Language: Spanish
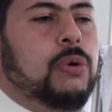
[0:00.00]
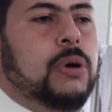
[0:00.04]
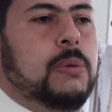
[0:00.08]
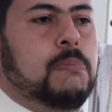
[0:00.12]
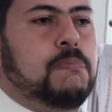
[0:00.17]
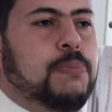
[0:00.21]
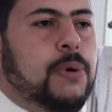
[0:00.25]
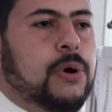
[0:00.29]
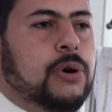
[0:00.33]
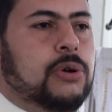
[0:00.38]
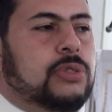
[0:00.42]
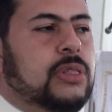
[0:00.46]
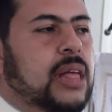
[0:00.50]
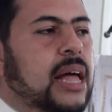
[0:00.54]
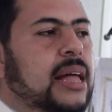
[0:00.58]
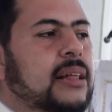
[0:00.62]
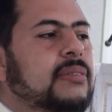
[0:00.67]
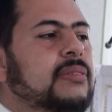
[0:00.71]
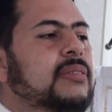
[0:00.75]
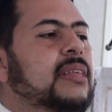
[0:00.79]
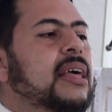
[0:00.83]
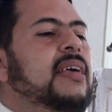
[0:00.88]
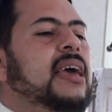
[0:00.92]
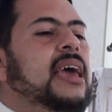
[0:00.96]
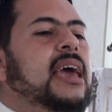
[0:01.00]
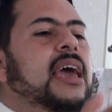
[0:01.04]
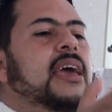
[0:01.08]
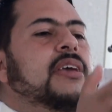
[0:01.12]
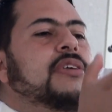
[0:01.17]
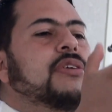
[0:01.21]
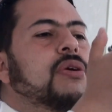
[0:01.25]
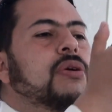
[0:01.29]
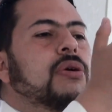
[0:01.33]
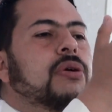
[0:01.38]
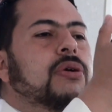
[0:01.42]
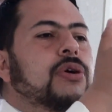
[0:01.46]
lo importante de
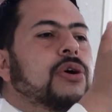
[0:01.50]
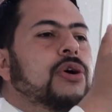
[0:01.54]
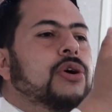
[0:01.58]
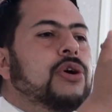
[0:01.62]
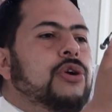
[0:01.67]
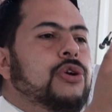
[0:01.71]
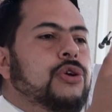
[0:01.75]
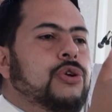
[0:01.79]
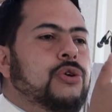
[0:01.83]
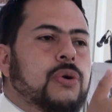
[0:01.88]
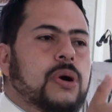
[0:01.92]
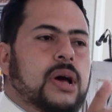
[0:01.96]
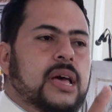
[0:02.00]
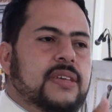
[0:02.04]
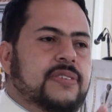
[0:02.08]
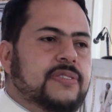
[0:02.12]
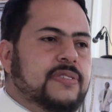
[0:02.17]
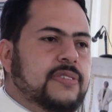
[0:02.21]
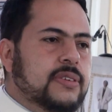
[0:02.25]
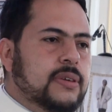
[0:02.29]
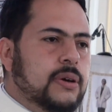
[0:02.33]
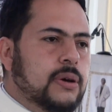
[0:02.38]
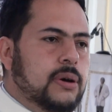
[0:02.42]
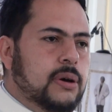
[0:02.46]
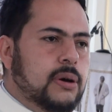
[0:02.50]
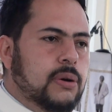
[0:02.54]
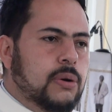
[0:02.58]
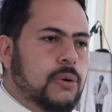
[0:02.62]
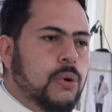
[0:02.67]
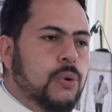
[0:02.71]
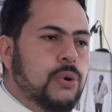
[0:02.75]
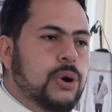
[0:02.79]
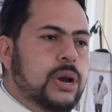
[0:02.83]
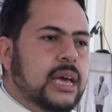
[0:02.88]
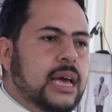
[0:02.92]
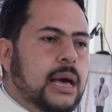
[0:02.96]
ello no es
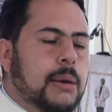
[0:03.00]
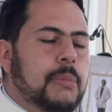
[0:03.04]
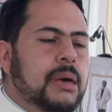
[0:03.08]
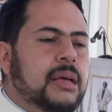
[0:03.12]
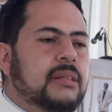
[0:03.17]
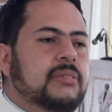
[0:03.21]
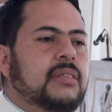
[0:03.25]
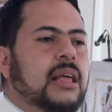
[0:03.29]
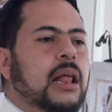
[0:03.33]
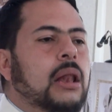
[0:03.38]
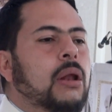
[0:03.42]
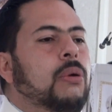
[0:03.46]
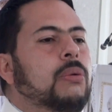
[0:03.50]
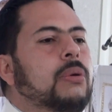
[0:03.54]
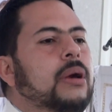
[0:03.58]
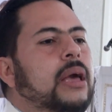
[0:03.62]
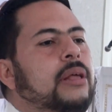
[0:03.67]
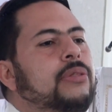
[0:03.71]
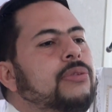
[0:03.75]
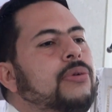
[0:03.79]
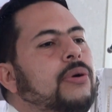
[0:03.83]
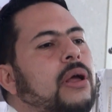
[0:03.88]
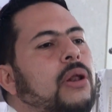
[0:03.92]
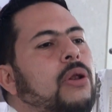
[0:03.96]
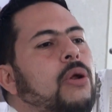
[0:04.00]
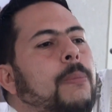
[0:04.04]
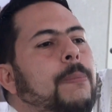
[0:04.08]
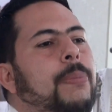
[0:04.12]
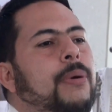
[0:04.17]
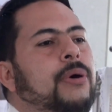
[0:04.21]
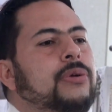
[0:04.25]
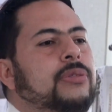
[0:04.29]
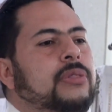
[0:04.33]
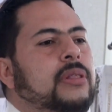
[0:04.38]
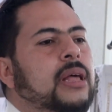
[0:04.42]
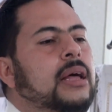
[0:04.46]
únicamente el objeto que lo
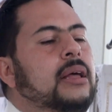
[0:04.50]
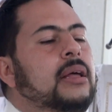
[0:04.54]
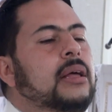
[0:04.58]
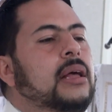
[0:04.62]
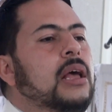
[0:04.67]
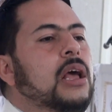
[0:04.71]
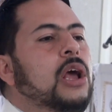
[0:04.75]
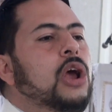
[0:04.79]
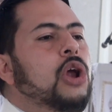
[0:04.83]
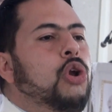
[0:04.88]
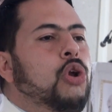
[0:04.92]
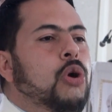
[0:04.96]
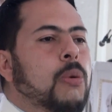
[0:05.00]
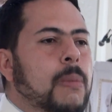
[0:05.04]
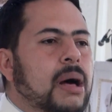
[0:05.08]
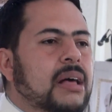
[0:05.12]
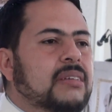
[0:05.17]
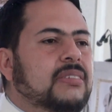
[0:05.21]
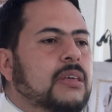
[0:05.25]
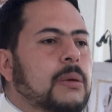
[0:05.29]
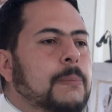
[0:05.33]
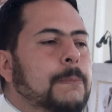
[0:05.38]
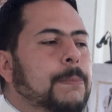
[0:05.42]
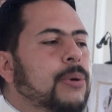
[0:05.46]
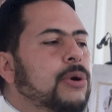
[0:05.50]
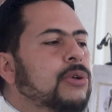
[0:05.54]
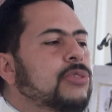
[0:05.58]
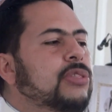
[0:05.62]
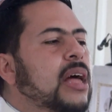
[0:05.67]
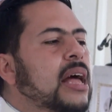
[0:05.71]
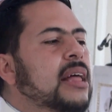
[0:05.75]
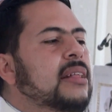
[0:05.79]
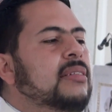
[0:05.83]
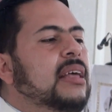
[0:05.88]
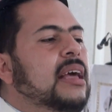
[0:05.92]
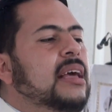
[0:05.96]
porta. Lo más
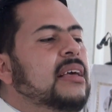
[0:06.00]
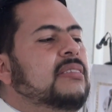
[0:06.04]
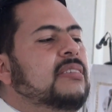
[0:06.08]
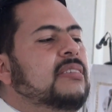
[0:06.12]
importante